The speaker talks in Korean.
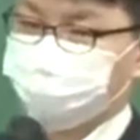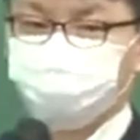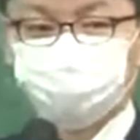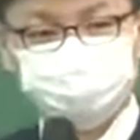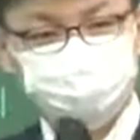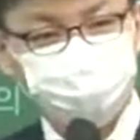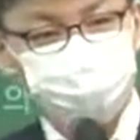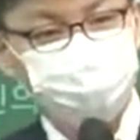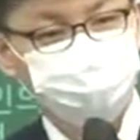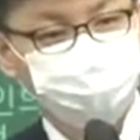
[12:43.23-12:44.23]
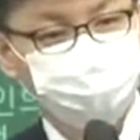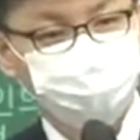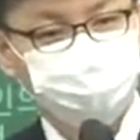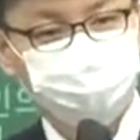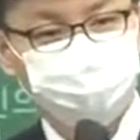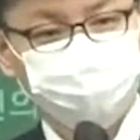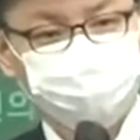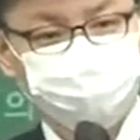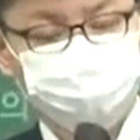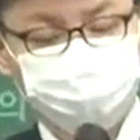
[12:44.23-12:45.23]
그 약정이 다 달려 있어요.
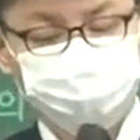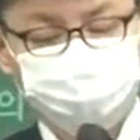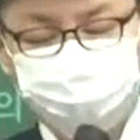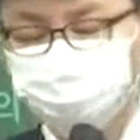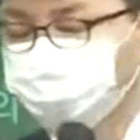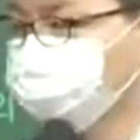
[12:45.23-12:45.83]
이런 문제 때문에.